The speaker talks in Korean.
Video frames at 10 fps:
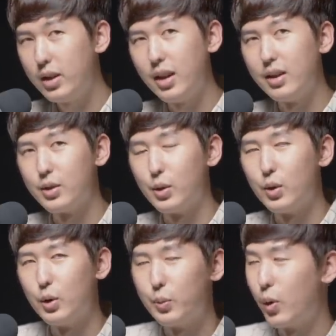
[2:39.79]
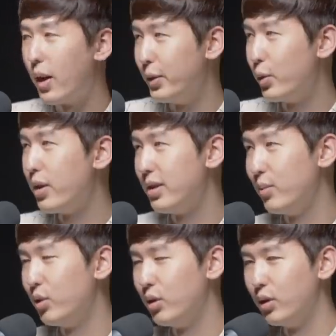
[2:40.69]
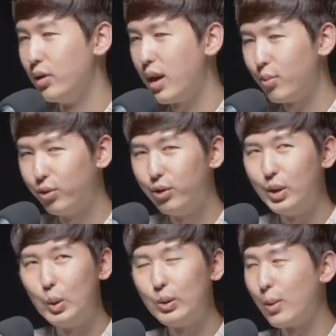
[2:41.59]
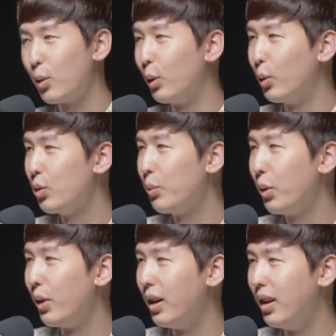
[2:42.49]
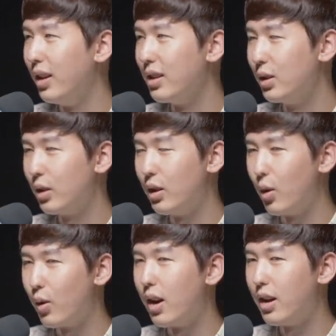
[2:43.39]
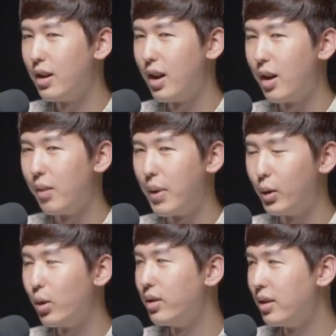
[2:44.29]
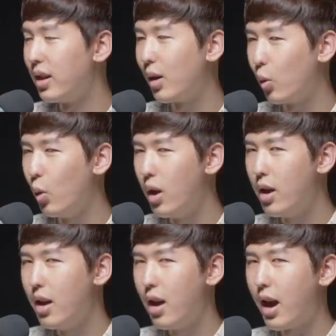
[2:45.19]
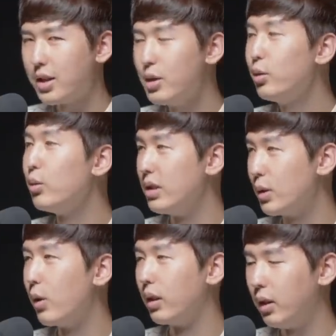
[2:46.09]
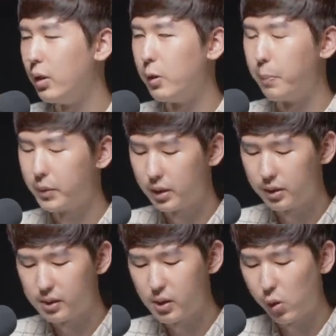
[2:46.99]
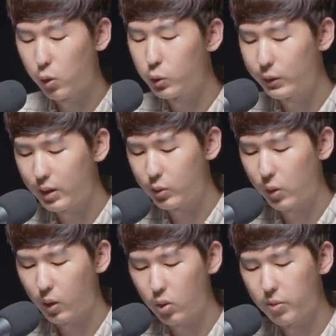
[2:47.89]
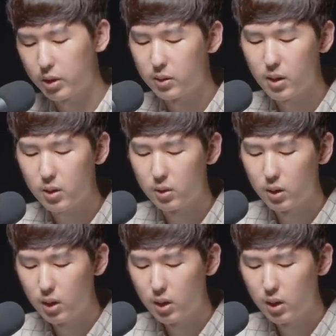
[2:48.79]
대해서 별로 안 좋아하시는 분들은 야 무슨 2030이 홍준표에 이렇게 네. 열광하냐 말도 안 된다라고 하실 수도 있을 것 같아요. 그래서 이제 여론조사를 좀 갖고 와봤는데요.